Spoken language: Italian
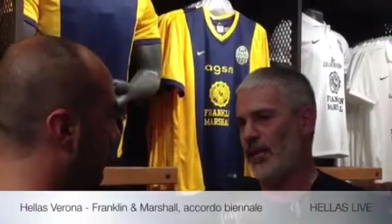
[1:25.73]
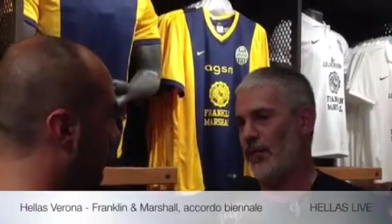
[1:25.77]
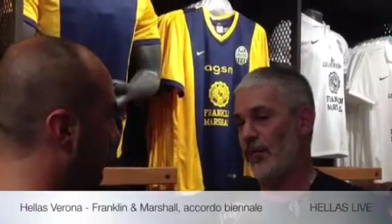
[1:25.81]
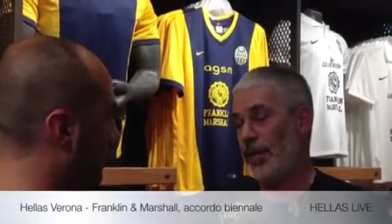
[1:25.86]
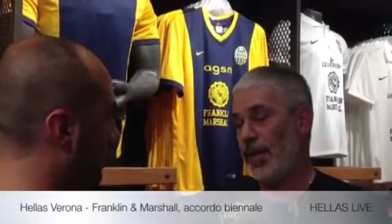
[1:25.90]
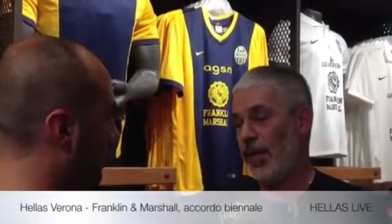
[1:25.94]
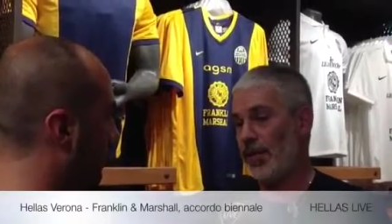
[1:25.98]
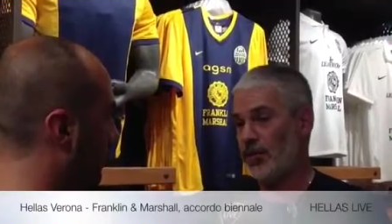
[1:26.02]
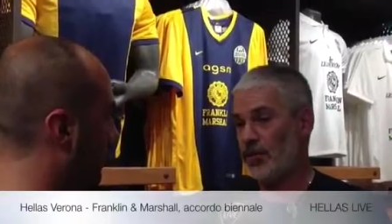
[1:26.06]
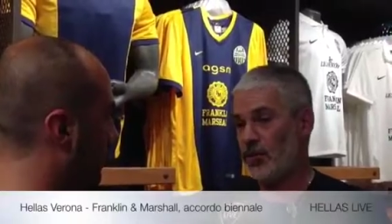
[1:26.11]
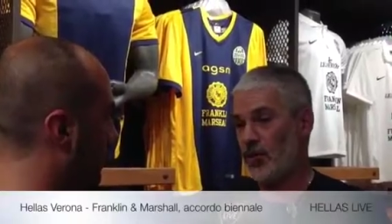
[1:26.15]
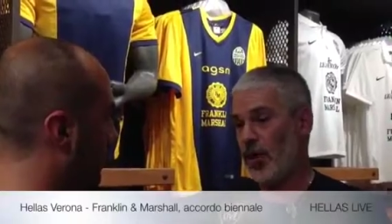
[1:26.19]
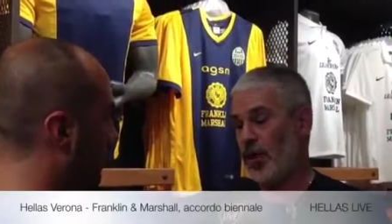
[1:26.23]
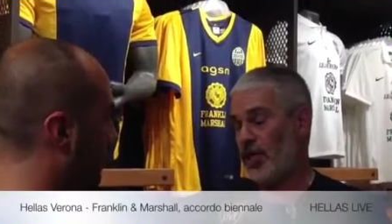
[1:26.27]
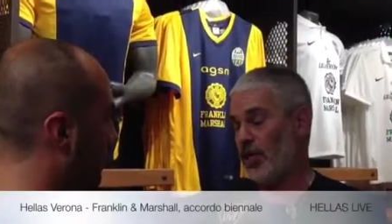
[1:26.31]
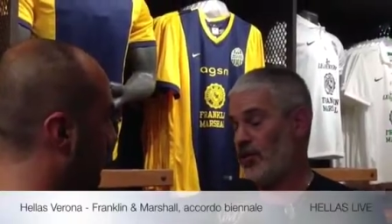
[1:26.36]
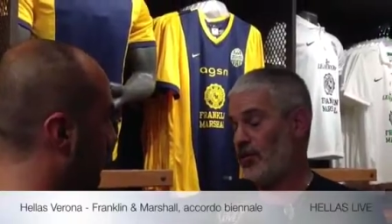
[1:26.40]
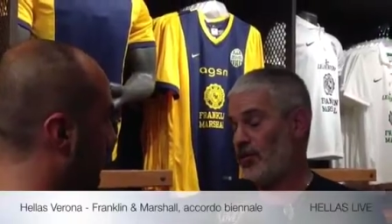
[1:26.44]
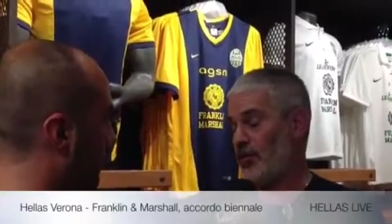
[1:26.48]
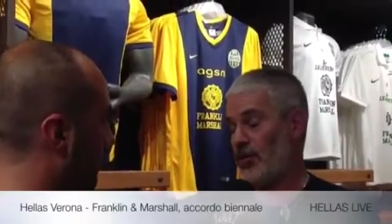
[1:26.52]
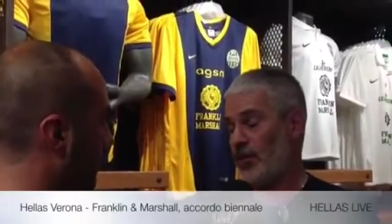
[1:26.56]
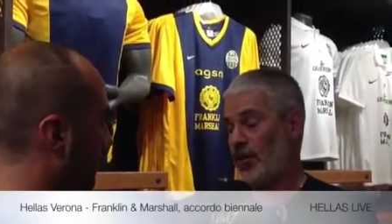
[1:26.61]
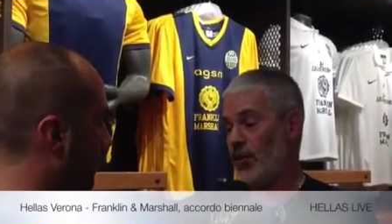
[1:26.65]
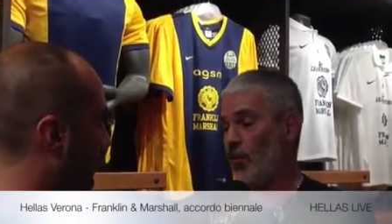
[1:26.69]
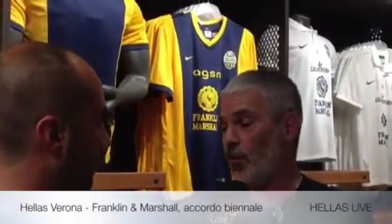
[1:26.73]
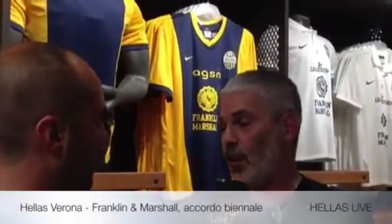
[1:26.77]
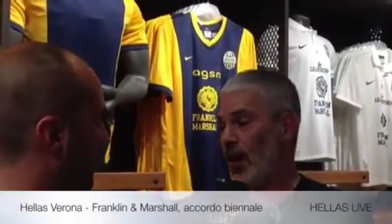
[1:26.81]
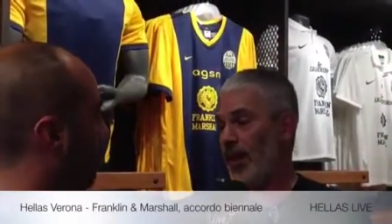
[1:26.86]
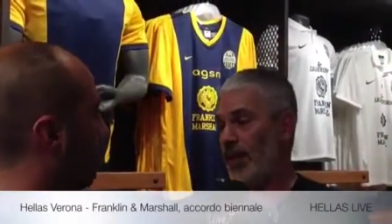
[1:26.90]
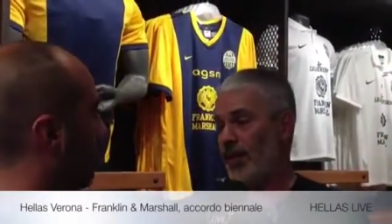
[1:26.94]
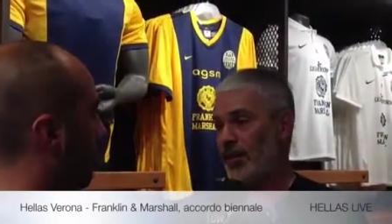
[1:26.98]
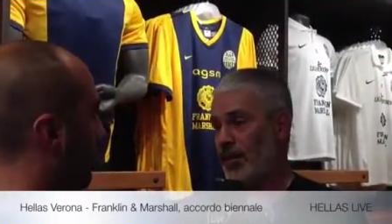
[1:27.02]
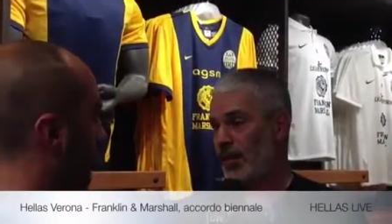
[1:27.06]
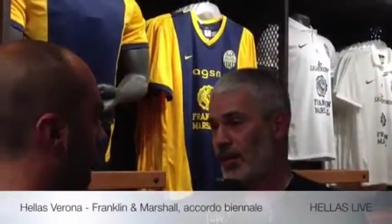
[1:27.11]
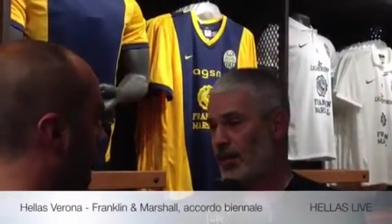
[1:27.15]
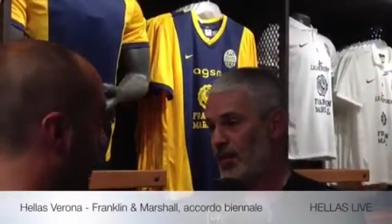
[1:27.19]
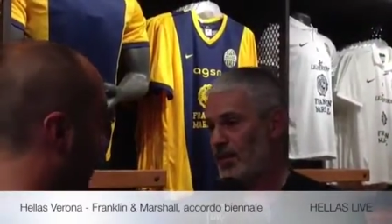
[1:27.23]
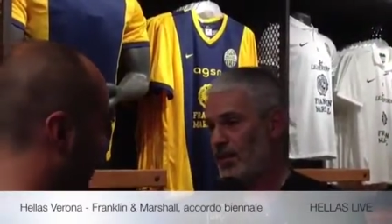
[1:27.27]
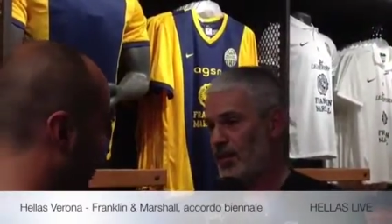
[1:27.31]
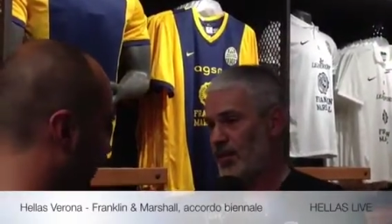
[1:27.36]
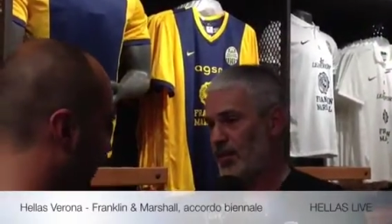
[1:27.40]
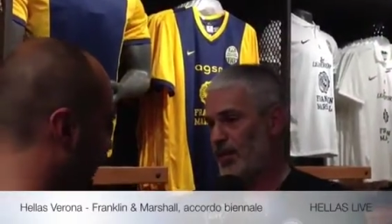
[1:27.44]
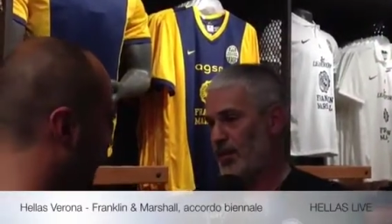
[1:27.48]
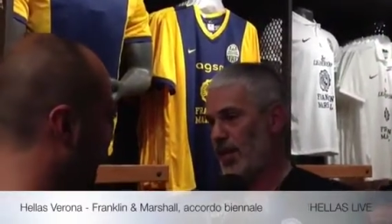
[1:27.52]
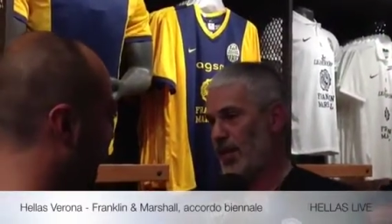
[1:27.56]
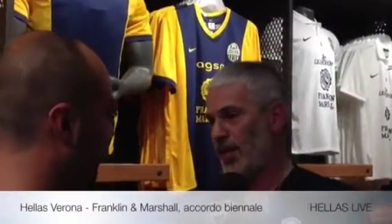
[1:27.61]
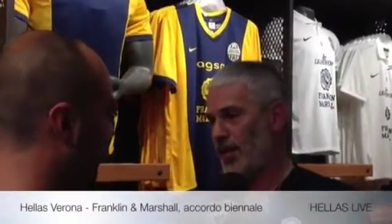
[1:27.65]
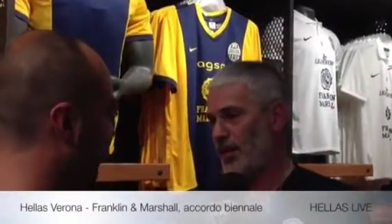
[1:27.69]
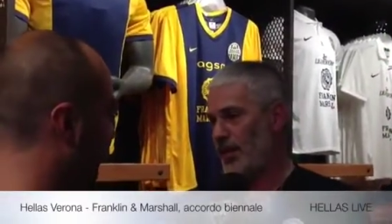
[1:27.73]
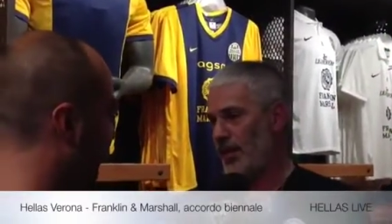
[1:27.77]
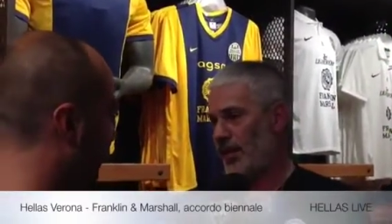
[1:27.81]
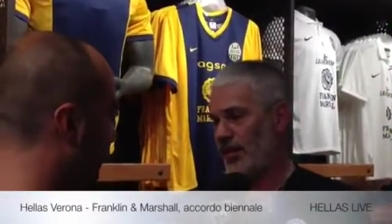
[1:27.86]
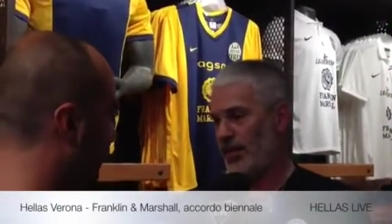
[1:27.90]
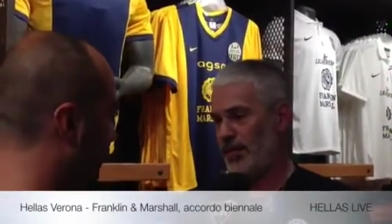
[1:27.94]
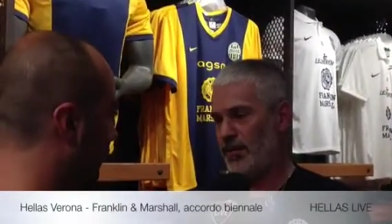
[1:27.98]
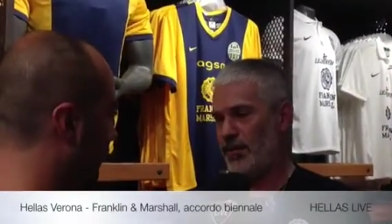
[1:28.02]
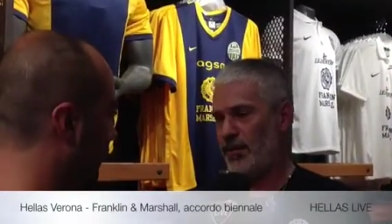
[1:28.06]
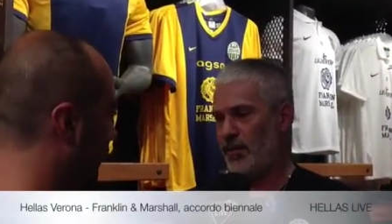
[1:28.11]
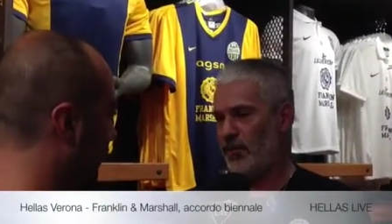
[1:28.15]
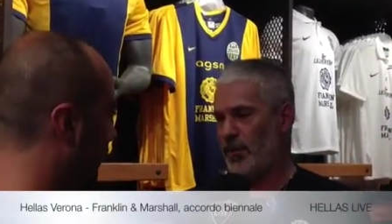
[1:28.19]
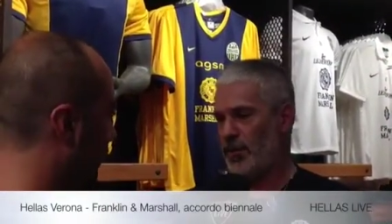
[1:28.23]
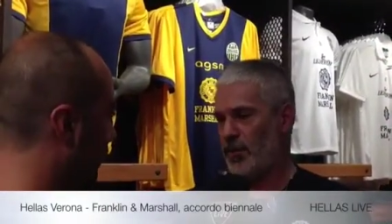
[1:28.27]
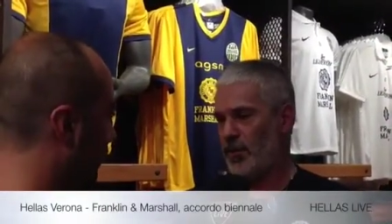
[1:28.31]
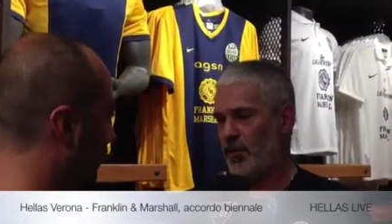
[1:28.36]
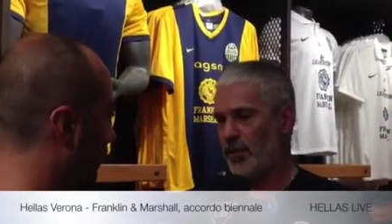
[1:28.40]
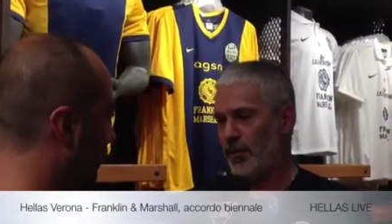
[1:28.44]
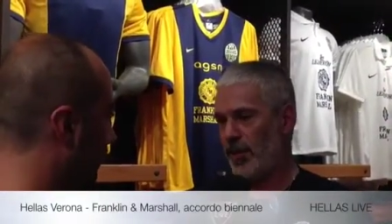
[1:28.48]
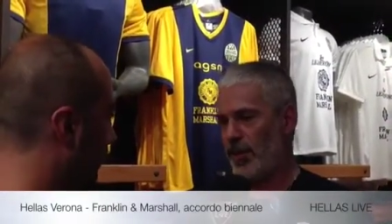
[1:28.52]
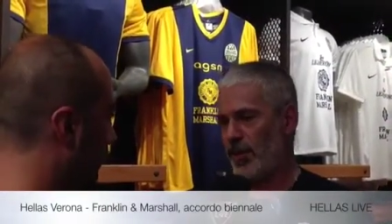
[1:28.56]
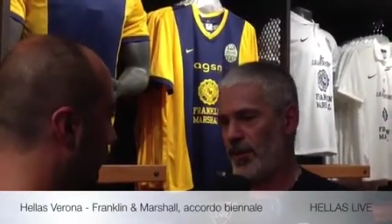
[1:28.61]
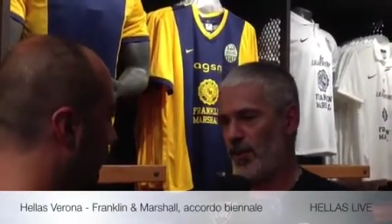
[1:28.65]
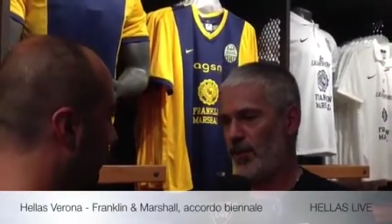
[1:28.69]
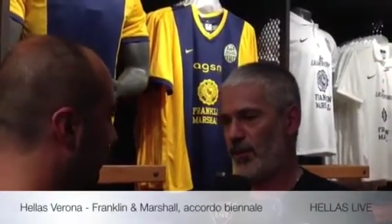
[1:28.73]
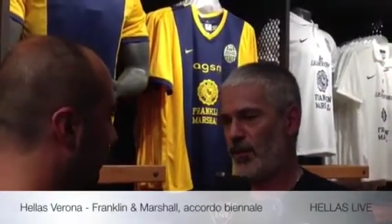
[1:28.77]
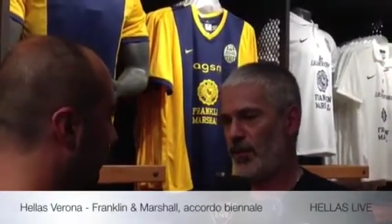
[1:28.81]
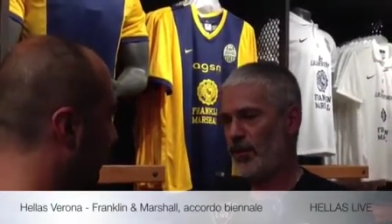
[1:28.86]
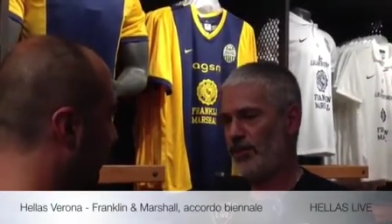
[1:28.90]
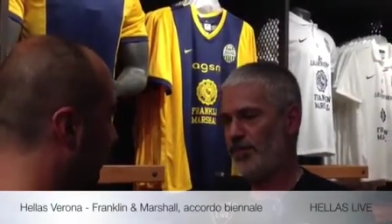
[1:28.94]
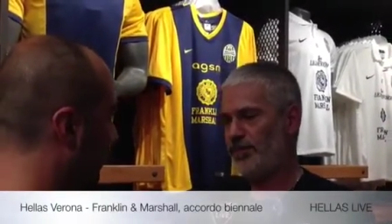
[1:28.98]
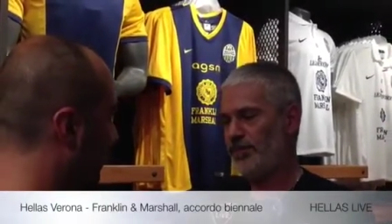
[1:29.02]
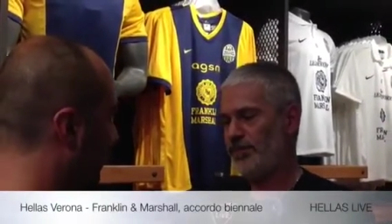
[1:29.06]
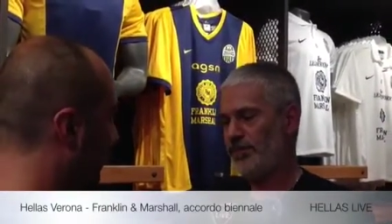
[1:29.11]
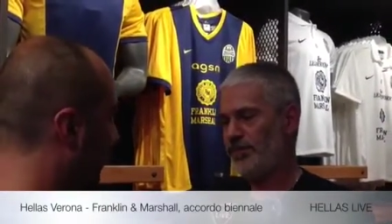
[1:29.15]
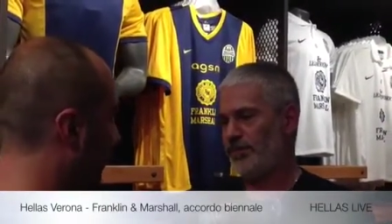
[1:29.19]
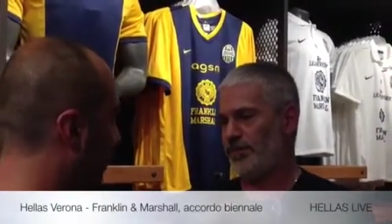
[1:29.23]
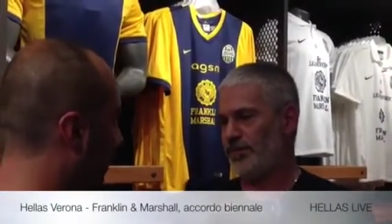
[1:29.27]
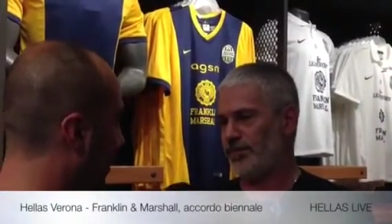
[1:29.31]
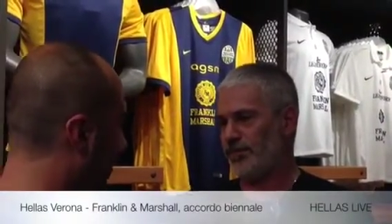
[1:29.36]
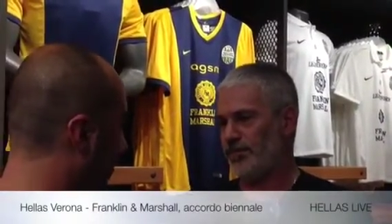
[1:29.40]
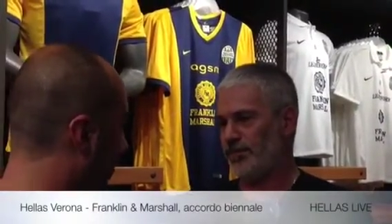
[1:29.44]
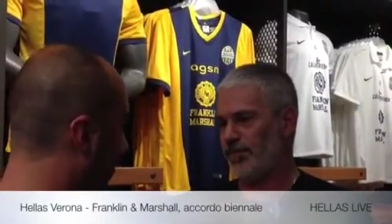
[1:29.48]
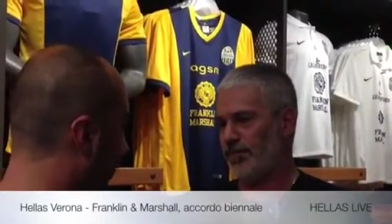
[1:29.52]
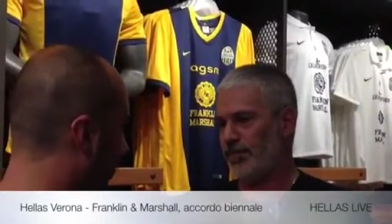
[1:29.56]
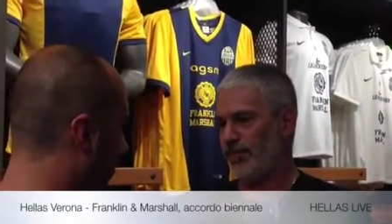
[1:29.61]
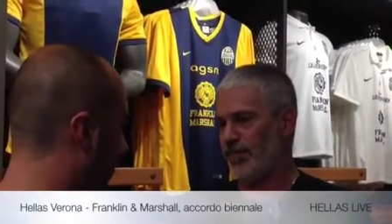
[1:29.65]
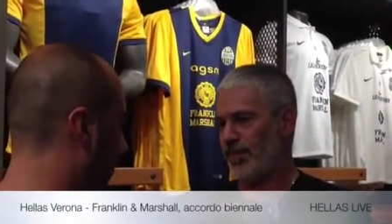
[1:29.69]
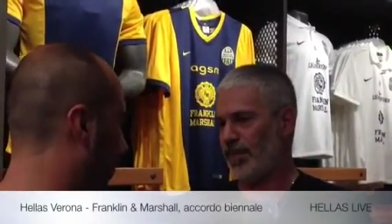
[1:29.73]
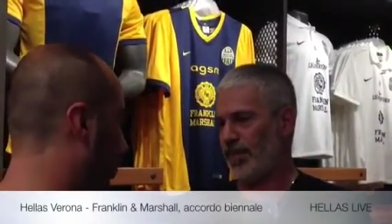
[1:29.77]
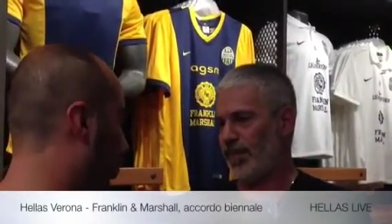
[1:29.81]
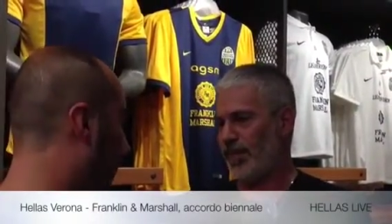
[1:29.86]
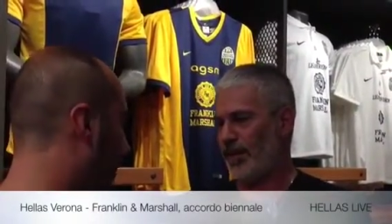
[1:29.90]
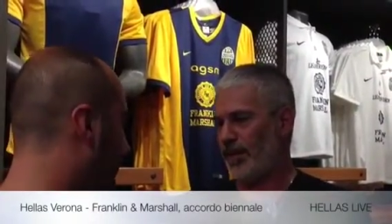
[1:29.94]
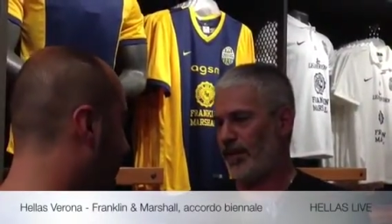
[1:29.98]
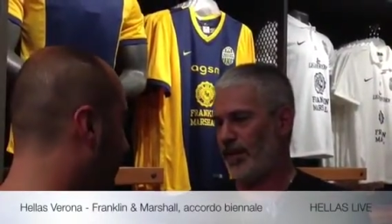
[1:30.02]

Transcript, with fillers: penso, anni 50, anni 60 di questo periodo. Come